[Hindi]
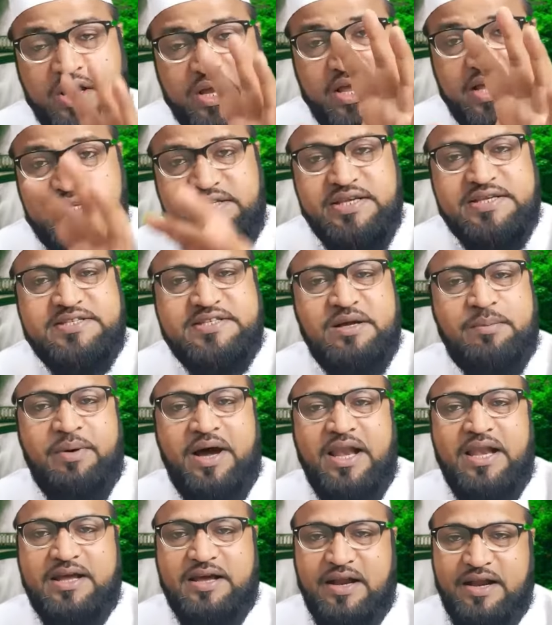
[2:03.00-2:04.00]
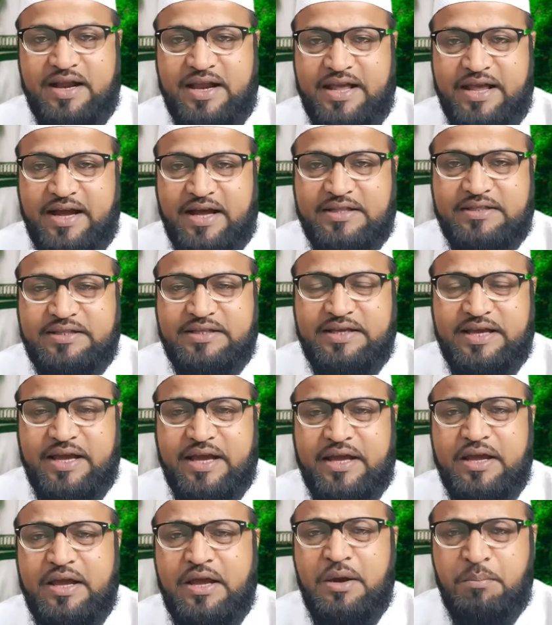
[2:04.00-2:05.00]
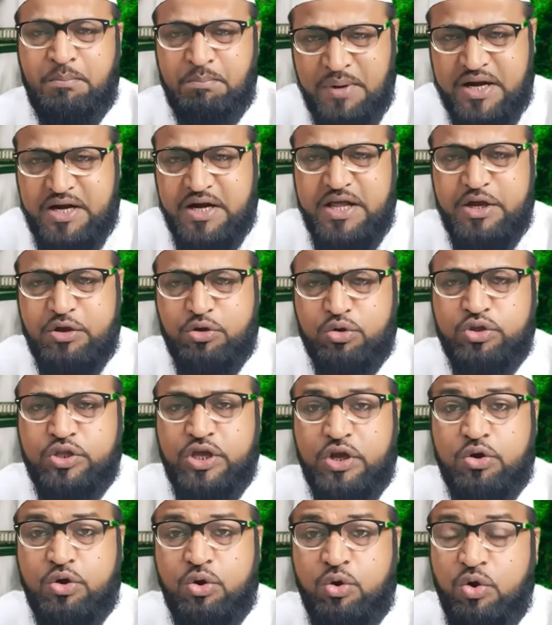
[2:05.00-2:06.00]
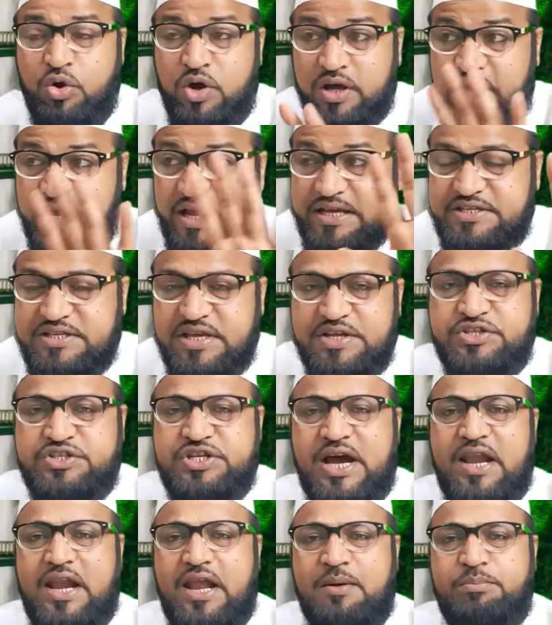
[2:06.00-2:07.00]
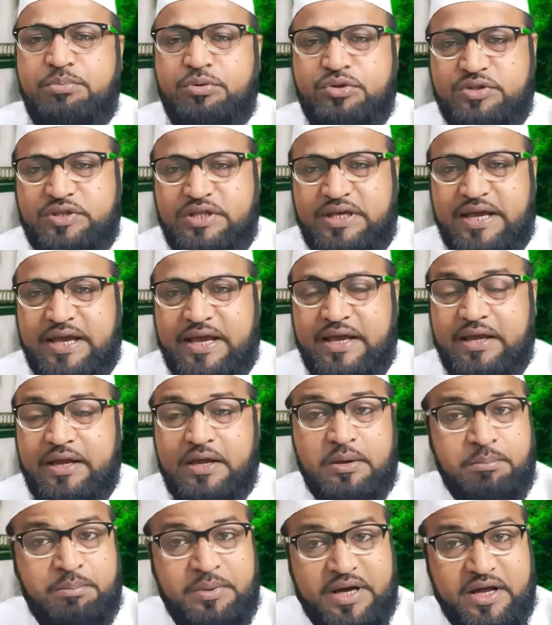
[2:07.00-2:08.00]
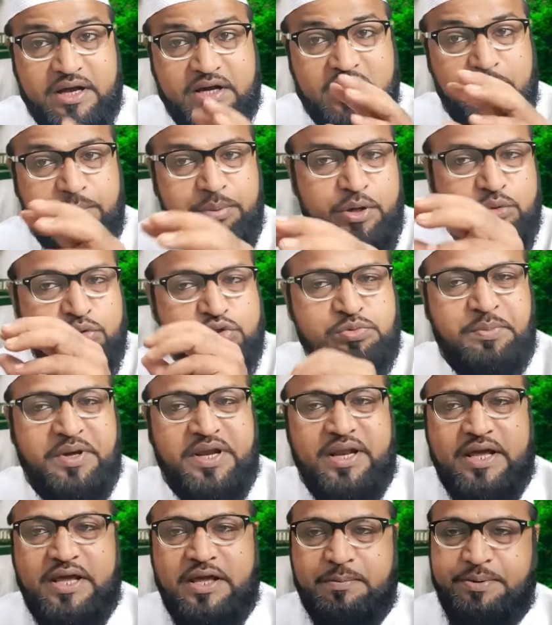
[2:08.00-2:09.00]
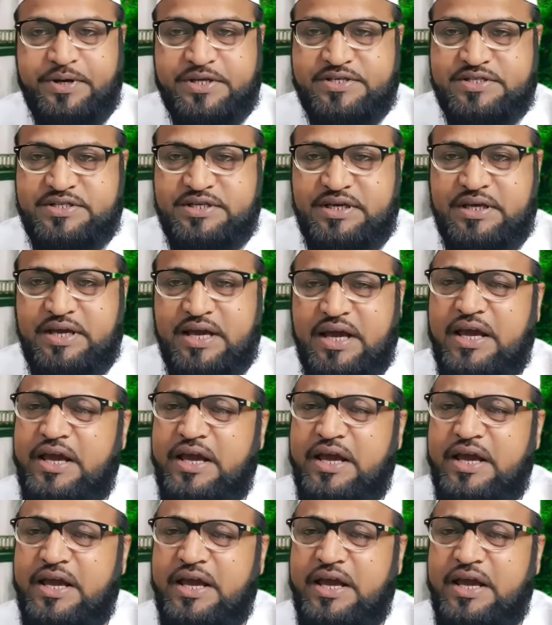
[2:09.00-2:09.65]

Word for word: कैसे संभाल कर ले आती है मकड़ी को देखो कैसे जाला बुनती है मगर कभी उसमें नहीं फंसती